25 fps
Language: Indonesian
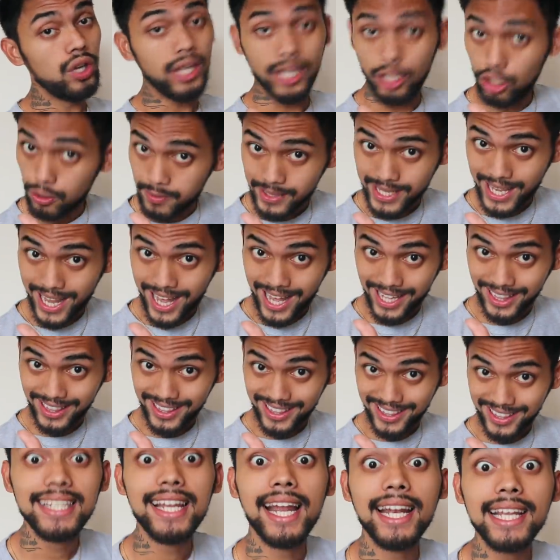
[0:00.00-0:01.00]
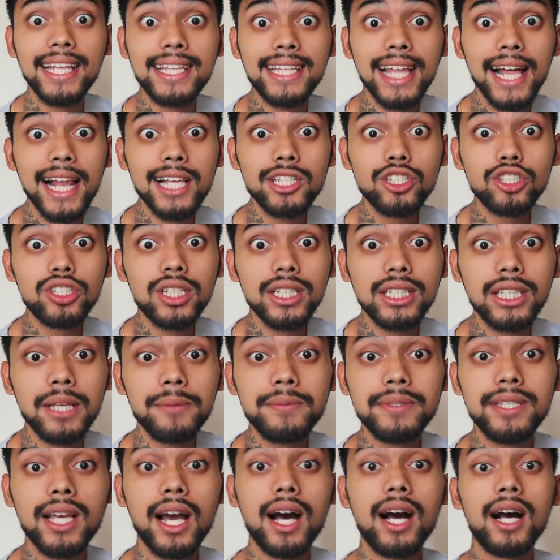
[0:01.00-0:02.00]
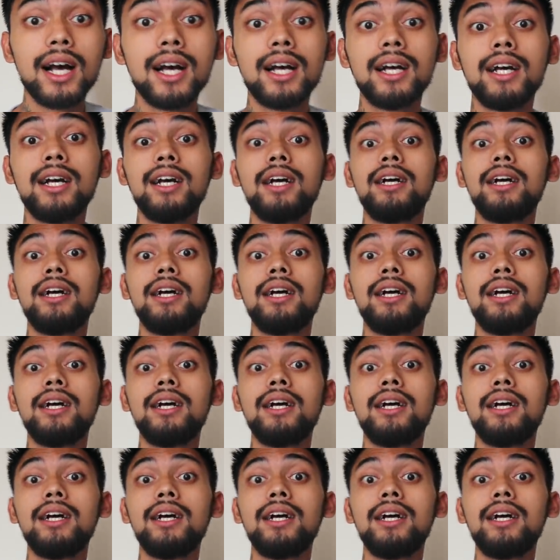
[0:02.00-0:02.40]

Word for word: hidup sehat. Dan kita lanjut ke tips yang